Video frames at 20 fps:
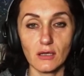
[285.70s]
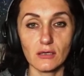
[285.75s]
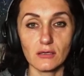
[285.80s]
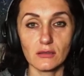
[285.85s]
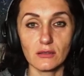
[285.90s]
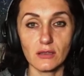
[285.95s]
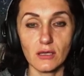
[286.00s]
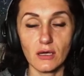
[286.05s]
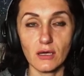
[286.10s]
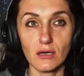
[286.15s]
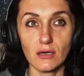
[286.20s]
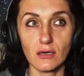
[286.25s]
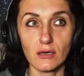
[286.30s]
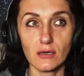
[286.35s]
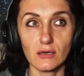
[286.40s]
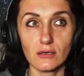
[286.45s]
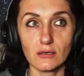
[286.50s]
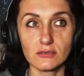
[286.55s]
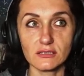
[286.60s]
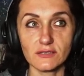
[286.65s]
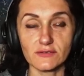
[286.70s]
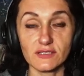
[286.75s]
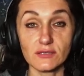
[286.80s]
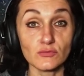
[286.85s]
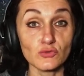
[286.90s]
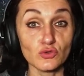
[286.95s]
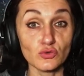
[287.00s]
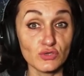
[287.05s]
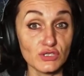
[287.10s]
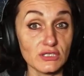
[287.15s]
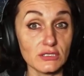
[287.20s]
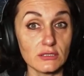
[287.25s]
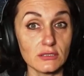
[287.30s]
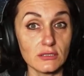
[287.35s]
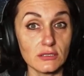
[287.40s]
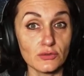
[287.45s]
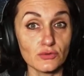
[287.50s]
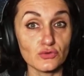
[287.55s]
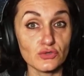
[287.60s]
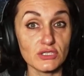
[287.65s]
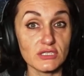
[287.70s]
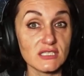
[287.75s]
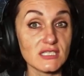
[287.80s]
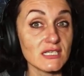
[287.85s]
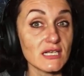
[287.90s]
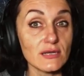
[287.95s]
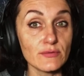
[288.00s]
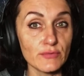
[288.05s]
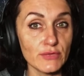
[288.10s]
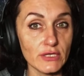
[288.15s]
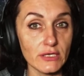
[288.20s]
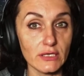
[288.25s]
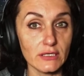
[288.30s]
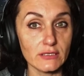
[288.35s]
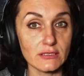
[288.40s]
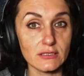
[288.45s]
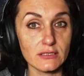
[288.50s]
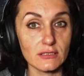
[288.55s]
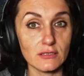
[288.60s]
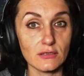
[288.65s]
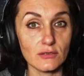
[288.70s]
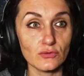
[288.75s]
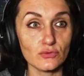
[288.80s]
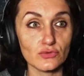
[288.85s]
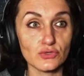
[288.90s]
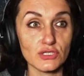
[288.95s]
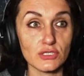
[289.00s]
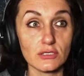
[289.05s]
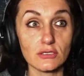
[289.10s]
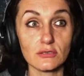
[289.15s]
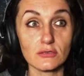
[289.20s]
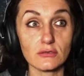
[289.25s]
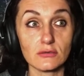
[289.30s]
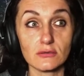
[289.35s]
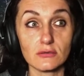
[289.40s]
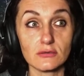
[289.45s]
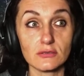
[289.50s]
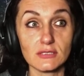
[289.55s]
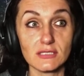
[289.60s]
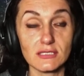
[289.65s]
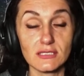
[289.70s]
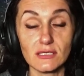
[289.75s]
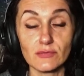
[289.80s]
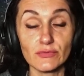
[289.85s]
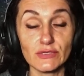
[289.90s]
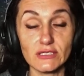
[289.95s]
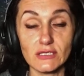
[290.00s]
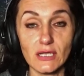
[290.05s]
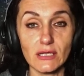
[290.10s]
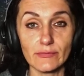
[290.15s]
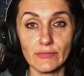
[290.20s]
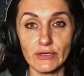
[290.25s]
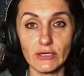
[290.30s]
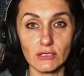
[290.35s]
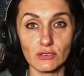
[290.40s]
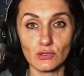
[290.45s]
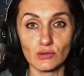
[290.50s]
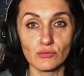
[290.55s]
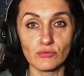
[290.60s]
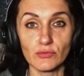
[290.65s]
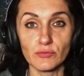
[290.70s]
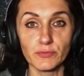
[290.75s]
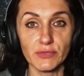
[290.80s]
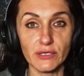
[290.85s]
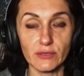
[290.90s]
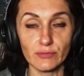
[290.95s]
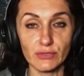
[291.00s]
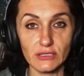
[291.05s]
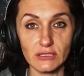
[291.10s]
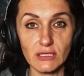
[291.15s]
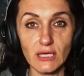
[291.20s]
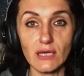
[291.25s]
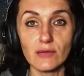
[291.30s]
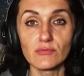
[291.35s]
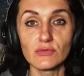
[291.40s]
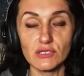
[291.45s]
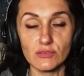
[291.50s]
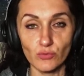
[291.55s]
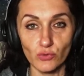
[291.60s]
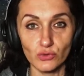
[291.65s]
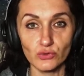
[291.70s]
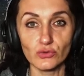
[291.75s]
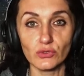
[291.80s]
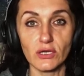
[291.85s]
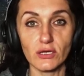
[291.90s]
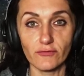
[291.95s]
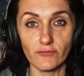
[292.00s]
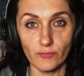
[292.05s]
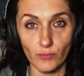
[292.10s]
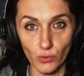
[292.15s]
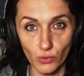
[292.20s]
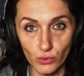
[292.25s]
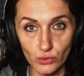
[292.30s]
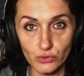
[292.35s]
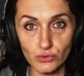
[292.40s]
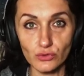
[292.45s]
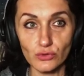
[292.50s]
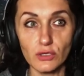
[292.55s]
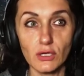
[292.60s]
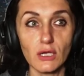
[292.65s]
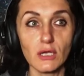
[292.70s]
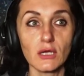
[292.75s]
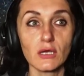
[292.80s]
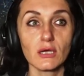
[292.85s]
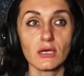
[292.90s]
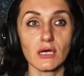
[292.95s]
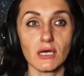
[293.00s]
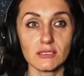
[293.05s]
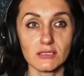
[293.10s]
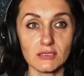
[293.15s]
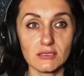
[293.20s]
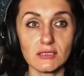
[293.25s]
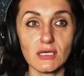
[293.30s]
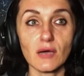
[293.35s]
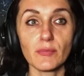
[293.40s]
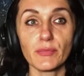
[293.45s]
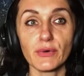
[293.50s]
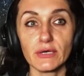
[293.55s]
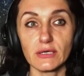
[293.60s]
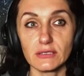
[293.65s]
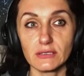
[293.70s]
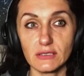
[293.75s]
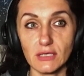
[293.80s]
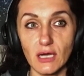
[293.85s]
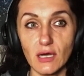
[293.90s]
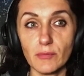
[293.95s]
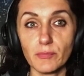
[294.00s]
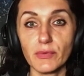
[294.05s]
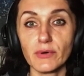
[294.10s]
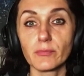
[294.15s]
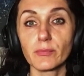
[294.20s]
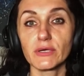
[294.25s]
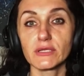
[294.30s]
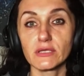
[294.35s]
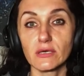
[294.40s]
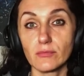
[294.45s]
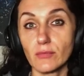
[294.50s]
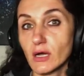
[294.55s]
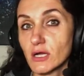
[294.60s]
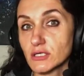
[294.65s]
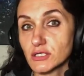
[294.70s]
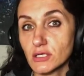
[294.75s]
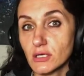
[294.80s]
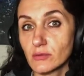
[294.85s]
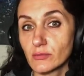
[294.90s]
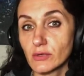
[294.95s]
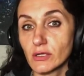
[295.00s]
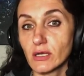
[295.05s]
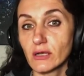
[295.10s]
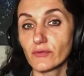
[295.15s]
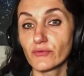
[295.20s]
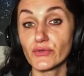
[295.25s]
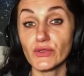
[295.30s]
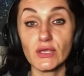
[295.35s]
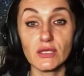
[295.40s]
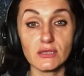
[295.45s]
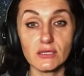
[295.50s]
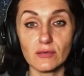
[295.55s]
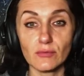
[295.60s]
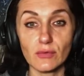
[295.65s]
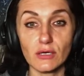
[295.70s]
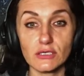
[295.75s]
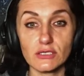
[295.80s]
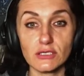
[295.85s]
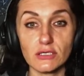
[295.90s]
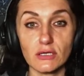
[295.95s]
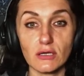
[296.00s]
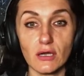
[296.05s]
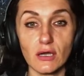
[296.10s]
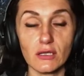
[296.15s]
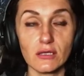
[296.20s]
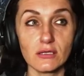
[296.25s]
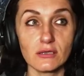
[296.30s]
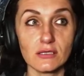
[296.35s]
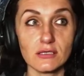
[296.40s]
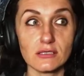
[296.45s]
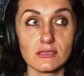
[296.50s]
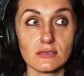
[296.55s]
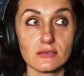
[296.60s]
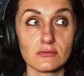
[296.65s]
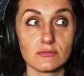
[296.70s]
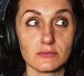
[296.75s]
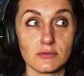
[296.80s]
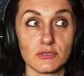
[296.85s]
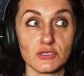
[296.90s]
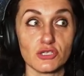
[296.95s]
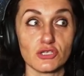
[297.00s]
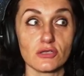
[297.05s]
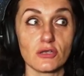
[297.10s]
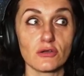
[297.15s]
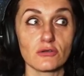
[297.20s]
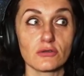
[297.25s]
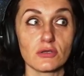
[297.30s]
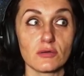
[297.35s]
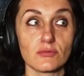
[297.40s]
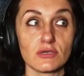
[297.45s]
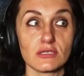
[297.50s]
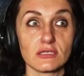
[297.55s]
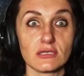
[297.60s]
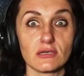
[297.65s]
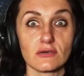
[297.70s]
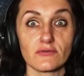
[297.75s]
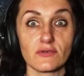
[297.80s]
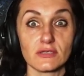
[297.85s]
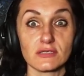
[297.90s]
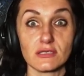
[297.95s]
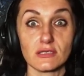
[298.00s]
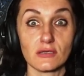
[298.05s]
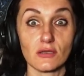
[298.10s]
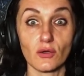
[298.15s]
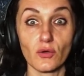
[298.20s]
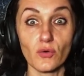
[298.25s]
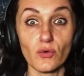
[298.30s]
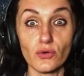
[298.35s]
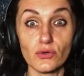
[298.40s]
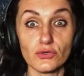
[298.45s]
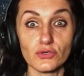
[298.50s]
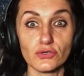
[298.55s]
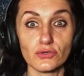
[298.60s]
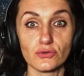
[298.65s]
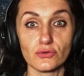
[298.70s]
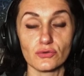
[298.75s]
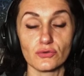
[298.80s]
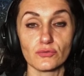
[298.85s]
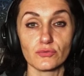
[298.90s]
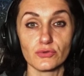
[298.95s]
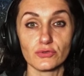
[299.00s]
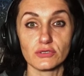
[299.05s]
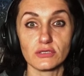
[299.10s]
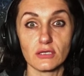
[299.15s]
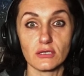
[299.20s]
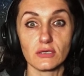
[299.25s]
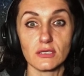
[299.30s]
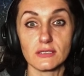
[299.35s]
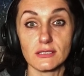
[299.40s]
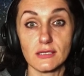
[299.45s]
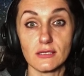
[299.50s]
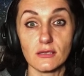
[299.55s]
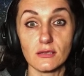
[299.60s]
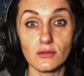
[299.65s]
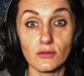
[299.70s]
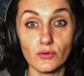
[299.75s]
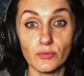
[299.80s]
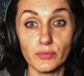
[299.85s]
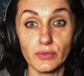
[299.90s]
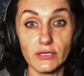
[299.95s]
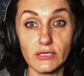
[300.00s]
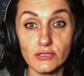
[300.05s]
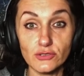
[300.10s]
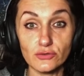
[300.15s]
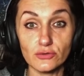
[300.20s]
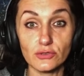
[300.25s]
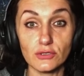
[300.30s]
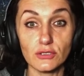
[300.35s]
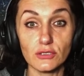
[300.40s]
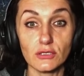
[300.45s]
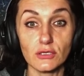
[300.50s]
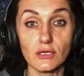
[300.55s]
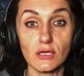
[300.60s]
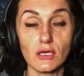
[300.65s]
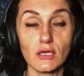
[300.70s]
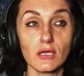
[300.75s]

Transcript: на совсем другие, и уже цель меняется, и уже с теми знаниями, которые мы приобретаем из модуля в модуль, от этапа этапа, по домашкам или вне домашек, они нас, начинают нам раскрываться такое, что просто глаза на лоб лезут, и